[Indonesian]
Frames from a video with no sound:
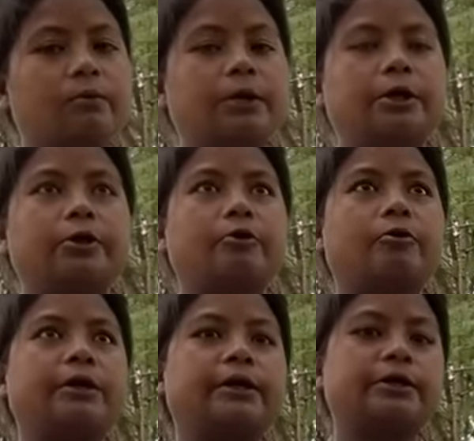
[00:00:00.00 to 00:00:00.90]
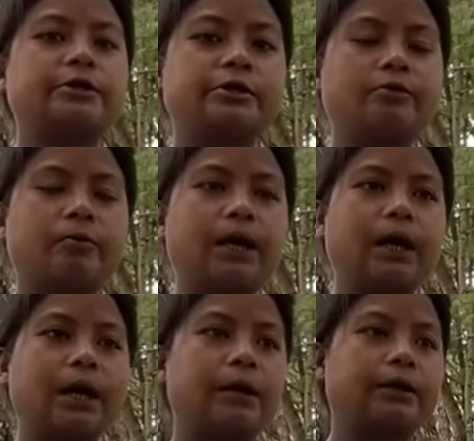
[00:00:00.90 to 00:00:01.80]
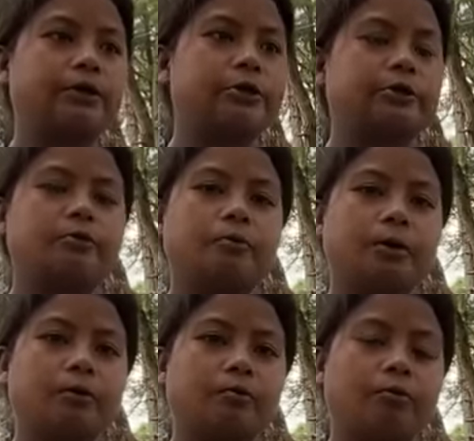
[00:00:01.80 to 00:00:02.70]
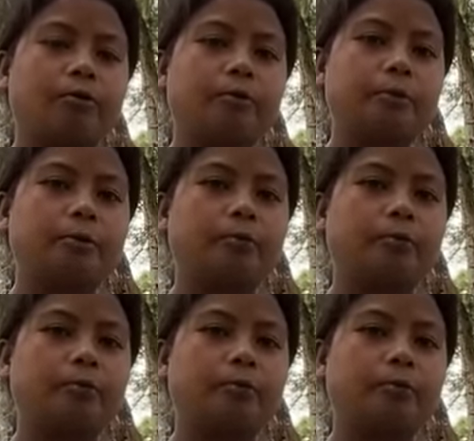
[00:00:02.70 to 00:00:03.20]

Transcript: mình cần em snow mình ai cái tiếng ngục bắt cặp bom lũ